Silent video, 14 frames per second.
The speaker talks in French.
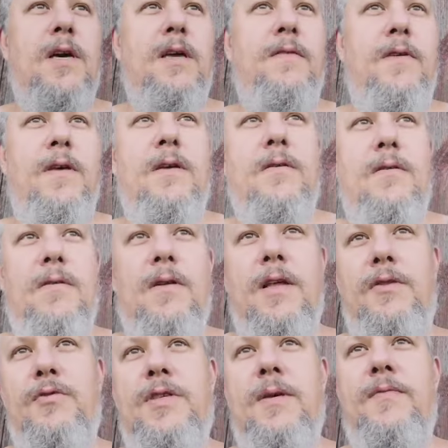arrivez, la
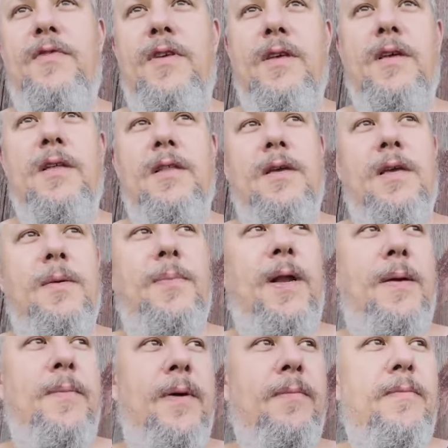deuxième fille qui était qui est pas
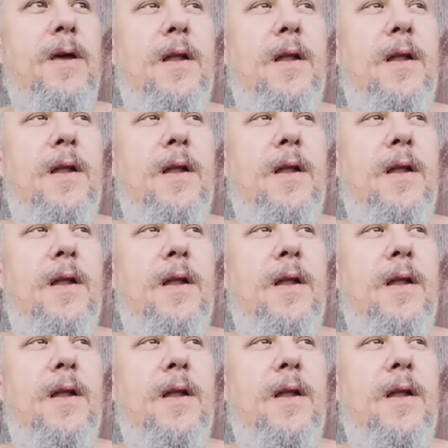la même,